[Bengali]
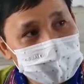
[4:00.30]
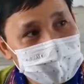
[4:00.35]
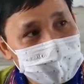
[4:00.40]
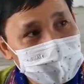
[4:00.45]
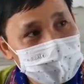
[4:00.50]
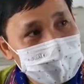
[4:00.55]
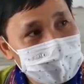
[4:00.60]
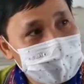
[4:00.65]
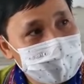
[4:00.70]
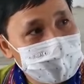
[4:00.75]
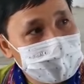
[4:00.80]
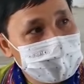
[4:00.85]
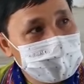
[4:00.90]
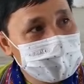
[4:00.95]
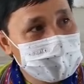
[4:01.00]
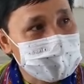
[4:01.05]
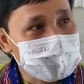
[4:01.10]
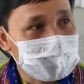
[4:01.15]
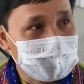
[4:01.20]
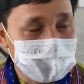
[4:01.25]
হাতে
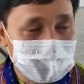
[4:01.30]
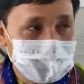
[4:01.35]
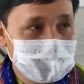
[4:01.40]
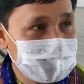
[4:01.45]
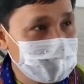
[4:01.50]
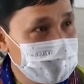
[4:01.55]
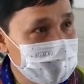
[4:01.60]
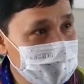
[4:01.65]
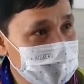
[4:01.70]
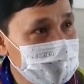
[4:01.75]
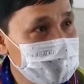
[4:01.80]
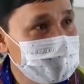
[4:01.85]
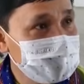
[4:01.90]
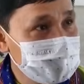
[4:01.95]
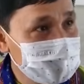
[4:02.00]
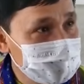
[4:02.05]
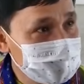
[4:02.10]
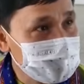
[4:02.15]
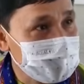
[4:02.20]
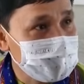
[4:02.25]
সেই দলেরই
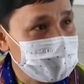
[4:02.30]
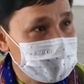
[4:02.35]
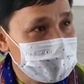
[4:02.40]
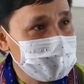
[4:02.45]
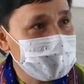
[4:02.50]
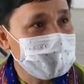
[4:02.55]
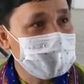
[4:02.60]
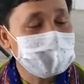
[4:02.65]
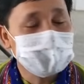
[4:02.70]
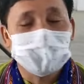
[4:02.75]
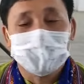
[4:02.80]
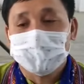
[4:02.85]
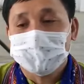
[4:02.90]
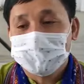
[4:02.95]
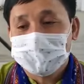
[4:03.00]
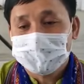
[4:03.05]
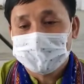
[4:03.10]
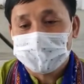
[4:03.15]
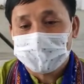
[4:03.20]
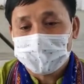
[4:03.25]
সুপ্রিমকে
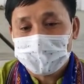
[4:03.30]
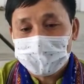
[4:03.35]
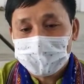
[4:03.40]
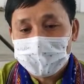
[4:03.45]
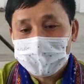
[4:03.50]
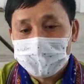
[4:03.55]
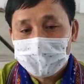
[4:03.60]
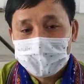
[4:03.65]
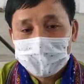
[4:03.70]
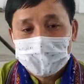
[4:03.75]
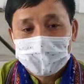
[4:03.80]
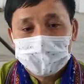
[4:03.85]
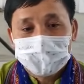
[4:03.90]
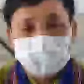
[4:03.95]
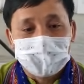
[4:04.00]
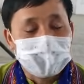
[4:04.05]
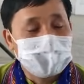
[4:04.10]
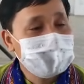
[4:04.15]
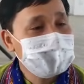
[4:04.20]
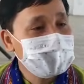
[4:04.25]
ধরে দিতে হয়
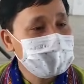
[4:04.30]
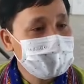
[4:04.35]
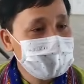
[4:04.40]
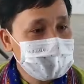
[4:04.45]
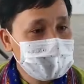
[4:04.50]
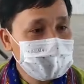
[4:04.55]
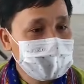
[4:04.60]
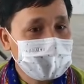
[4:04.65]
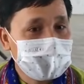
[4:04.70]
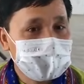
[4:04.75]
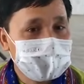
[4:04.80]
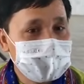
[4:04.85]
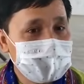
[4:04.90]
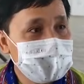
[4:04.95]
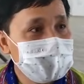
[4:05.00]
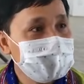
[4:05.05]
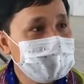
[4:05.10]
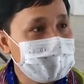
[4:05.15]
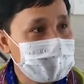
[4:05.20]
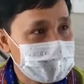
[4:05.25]
বারবার উনি
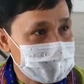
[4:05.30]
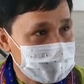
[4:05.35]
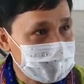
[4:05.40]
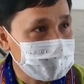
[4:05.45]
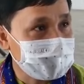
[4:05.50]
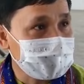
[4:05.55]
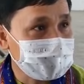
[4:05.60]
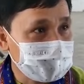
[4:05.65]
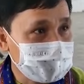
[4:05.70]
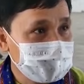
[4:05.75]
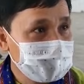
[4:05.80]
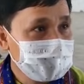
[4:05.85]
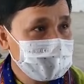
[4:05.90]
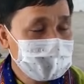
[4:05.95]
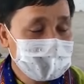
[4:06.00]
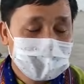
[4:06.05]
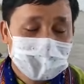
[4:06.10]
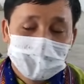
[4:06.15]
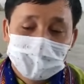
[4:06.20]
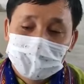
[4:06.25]
আপিল রাখছেন
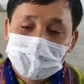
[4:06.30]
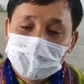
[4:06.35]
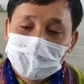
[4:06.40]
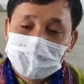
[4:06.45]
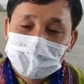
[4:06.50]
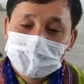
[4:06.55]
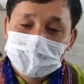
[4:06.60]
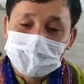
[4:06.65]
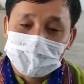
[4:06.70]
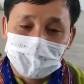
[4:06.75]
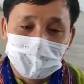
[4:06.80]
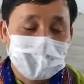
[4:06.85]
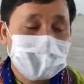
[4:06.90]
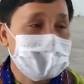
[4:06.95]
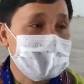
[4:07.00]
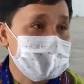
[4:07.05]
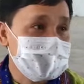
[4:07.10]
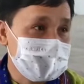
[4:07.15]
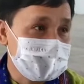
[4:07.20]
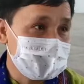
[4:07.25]
সবার
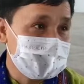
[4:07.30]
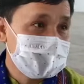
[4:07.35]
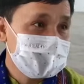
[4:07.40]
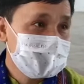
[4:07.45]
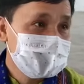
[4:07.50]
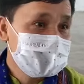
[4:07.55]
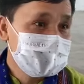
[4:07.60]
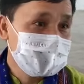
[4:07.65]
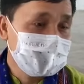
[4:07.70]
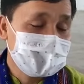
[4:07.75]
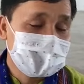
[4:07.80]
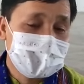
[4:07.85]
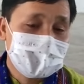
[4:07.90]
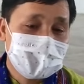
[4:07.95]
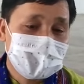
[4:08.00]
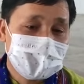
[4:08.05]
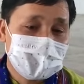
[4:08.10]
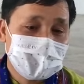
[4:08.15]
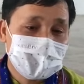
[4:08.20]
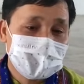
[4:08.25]
কাছে যেন
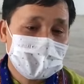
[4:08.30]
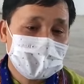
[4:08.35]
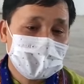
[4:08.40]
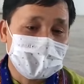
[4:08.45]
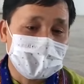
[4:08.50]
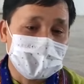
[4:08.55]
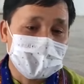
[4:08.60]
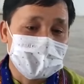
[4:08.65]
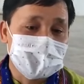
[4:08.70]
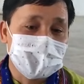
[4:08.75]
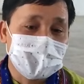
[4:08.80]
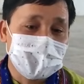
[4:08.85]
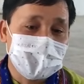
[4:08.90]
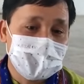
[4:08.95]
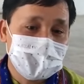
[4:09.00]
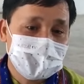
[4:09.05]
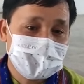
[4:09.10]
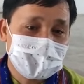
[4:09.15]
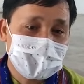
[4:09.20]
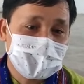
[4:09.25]

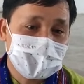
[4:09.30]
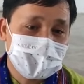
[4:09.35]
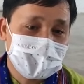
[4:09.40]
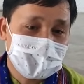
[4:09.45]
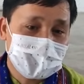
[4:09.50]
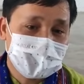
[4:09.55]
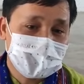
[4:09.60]
হিংসায় মানে